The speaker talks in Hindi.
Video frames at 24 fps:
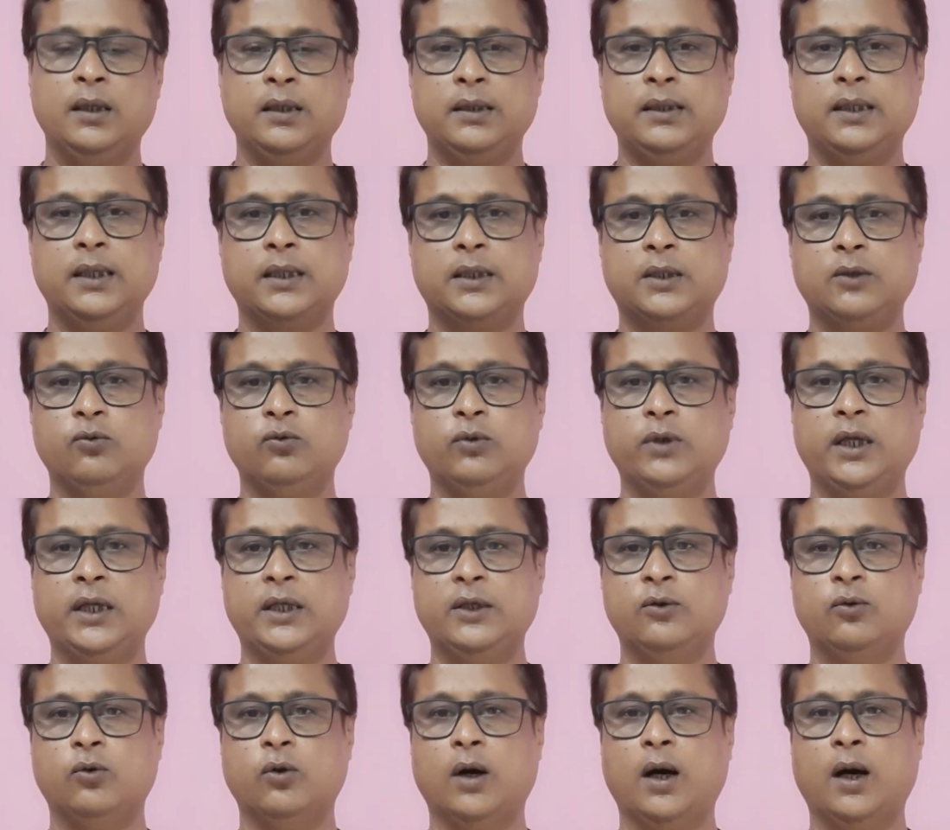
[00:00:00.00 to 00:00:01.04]
ये क्यों
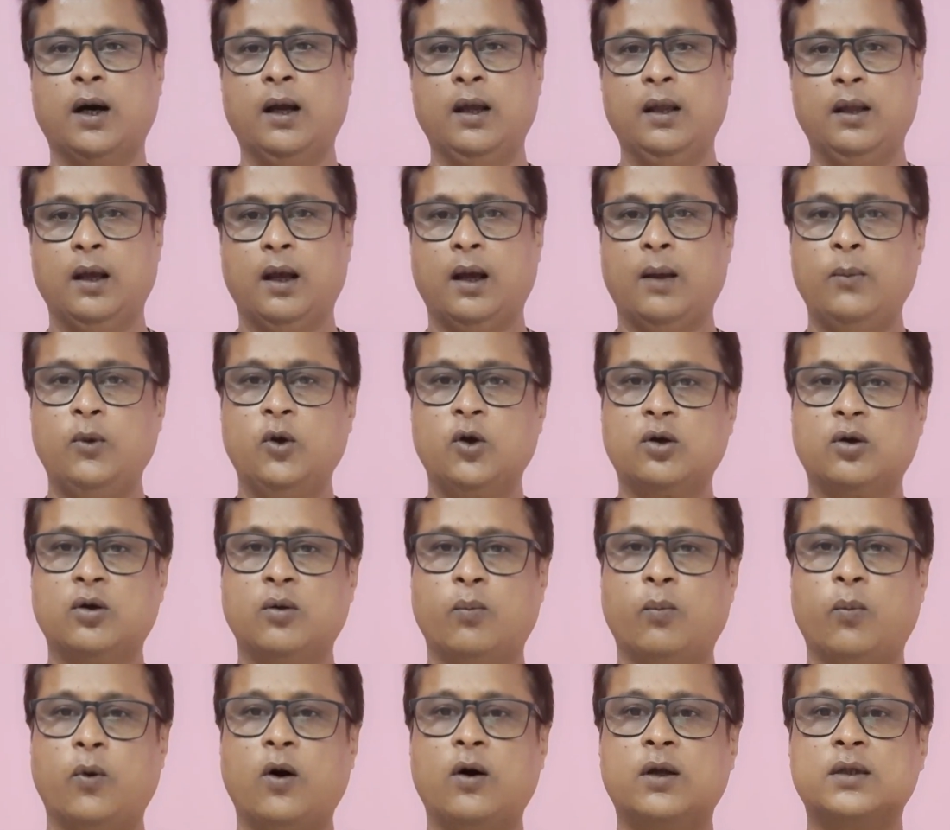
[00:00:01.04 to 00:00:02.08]
नहीं हुआ हम लोग
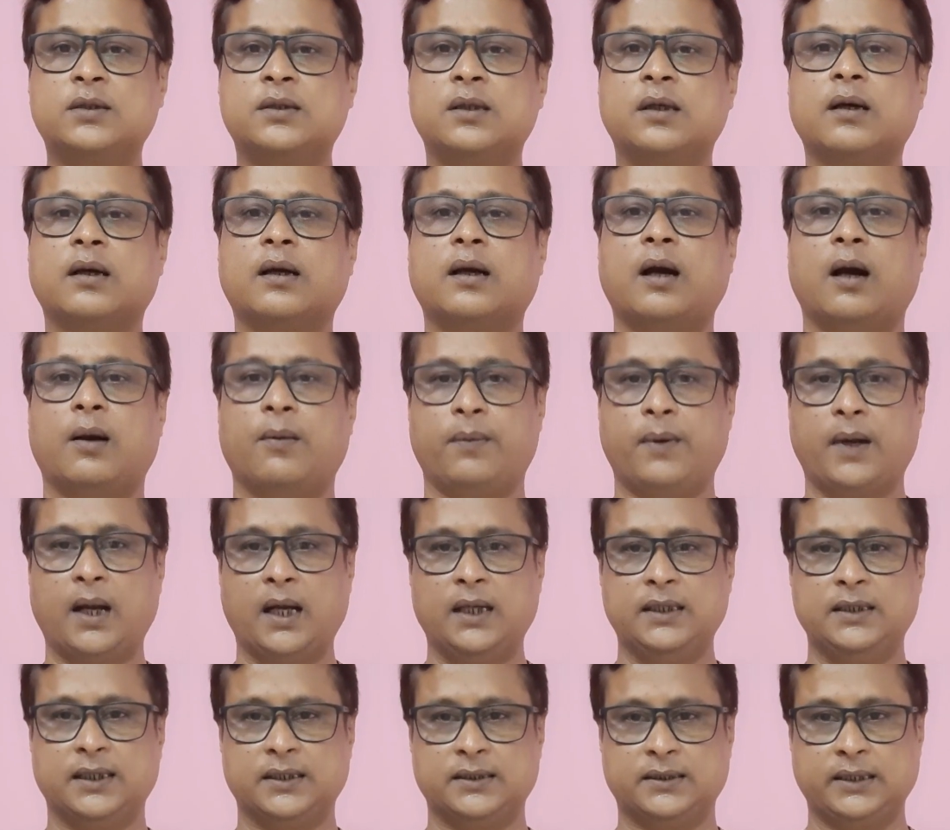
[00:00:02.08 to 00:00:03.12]
बहुत घबरा
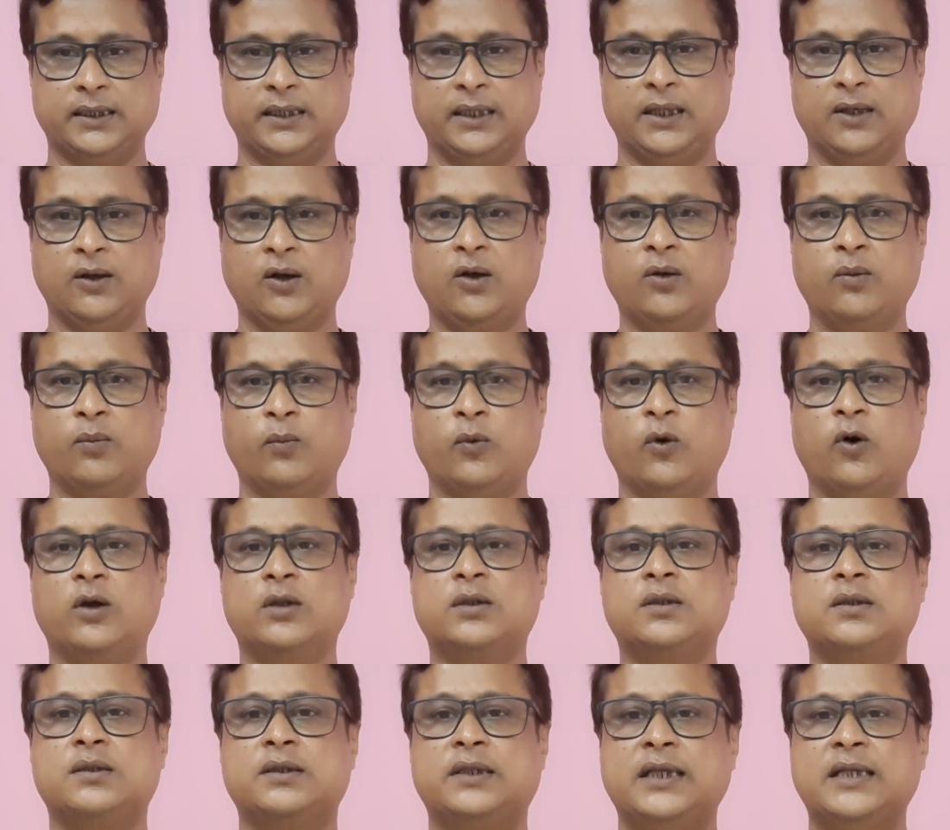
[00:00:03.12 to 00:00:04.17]
जाते हैं और
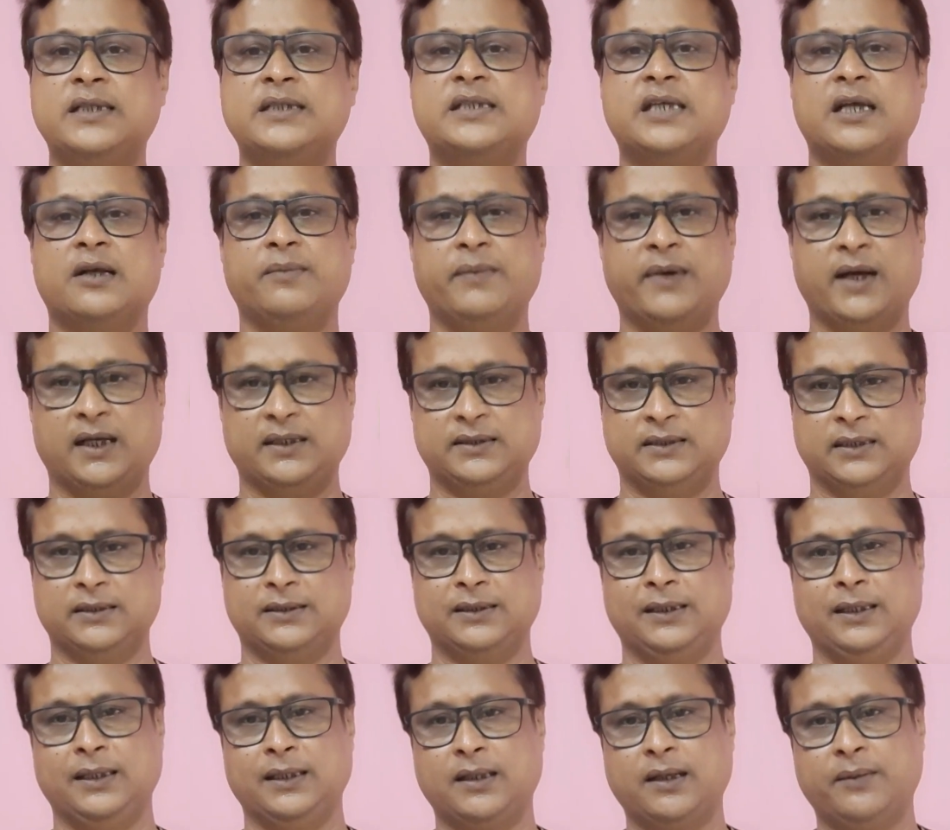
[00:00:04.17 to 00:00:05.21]
बहुत टेंशन में आ
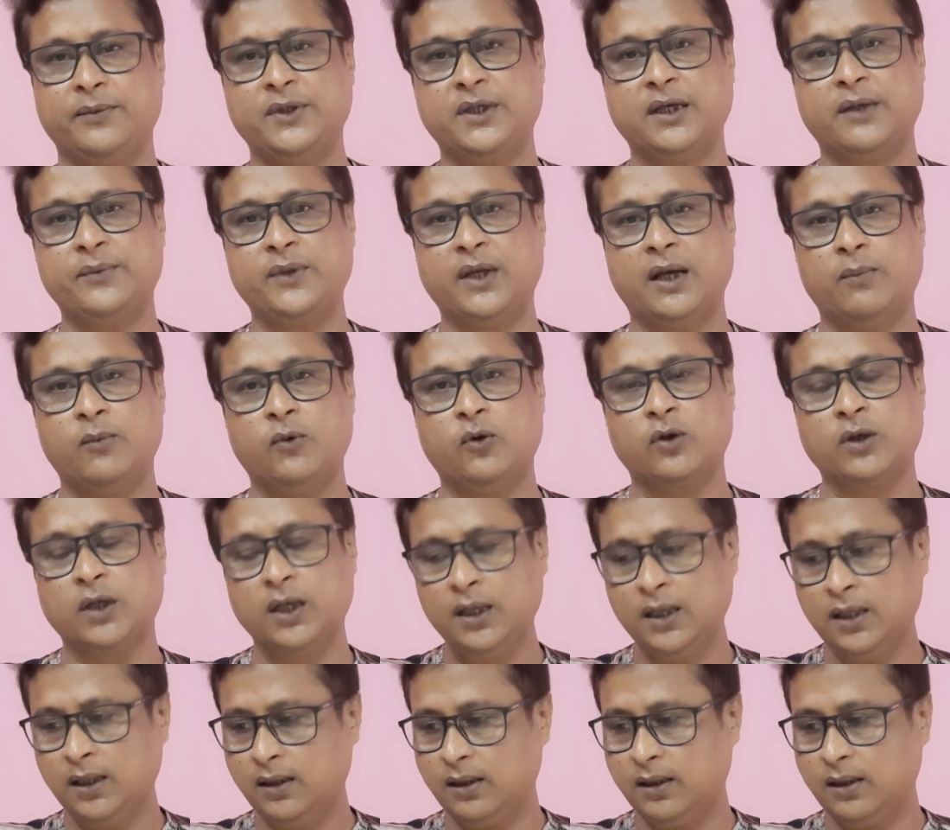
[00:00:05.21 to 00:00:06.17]
जाते हैं कभी कभी हम लोग